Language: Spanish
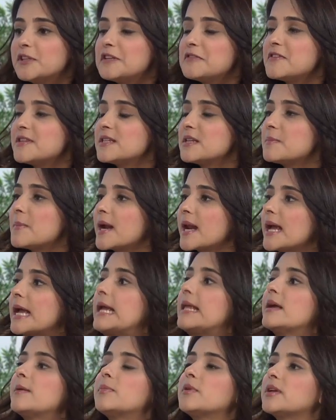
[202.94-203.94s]
difícil para
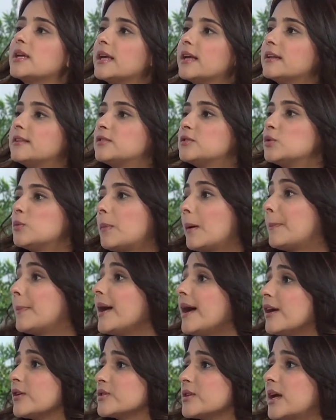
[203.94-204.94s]
ella porque es su
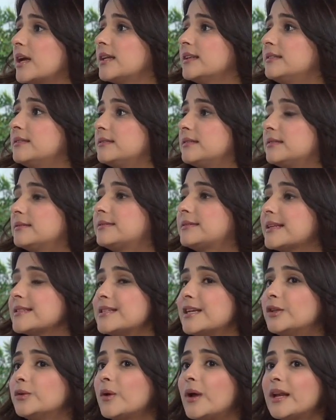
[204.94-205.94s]
papá, o sea, está
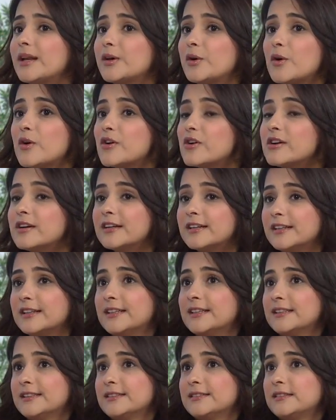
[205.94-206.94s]
haciendo algo
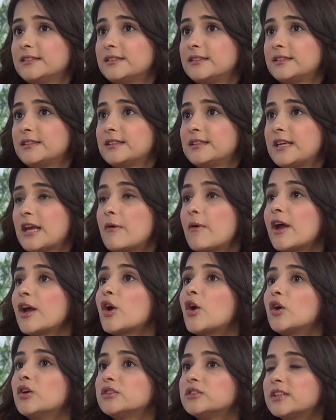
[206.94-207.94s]
que va en
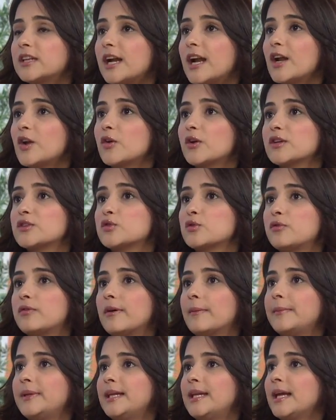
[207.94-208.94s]
contra de lo que su
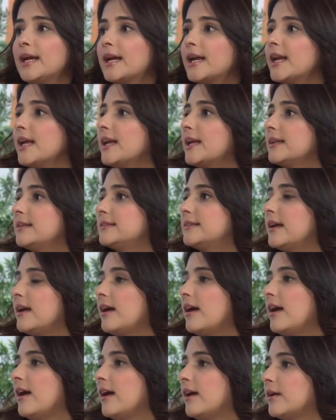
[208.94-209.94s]
familia cree que
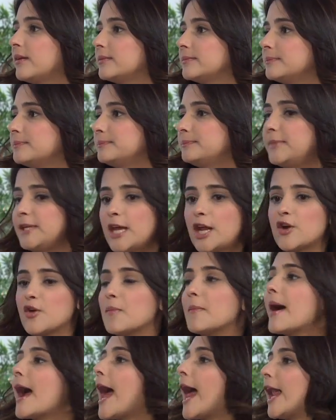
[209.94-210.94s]
está bien o
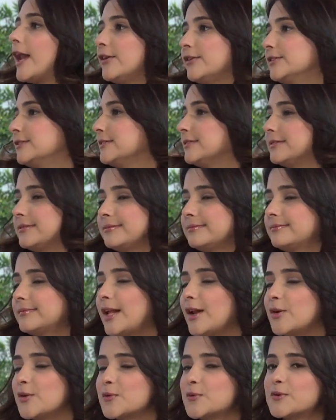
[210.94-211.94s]
malos,
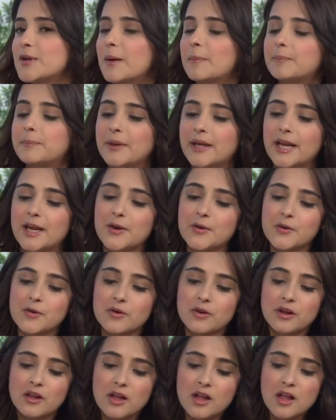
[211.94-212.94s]
una locura,
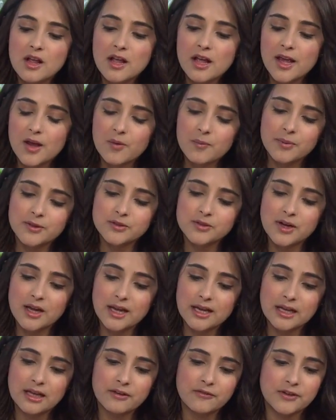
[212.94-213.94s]
pero es un
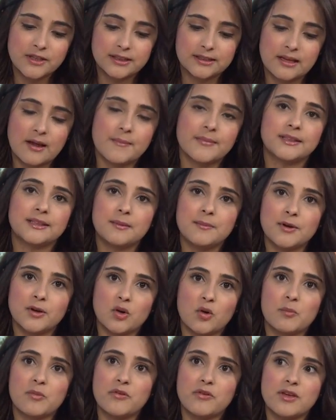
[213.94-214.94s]
personaje que definitivamente
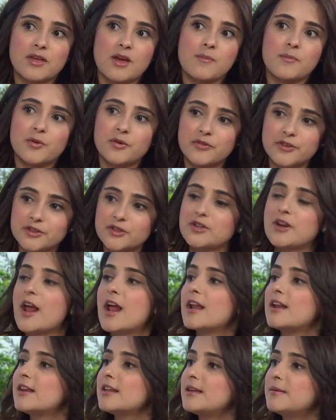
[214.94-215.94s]
marcó mi vida
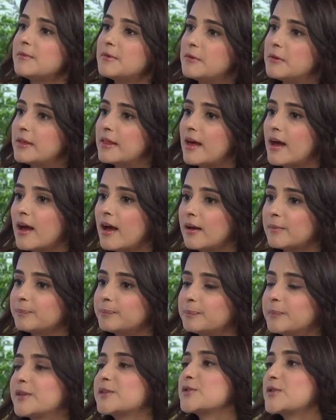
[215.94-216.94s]
profesional y mi vida
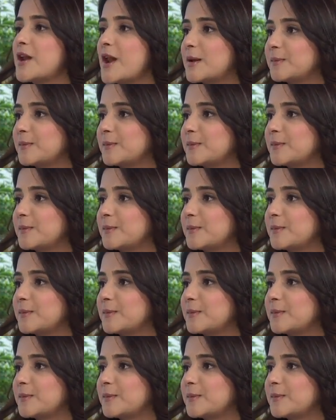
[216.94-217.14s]
personal.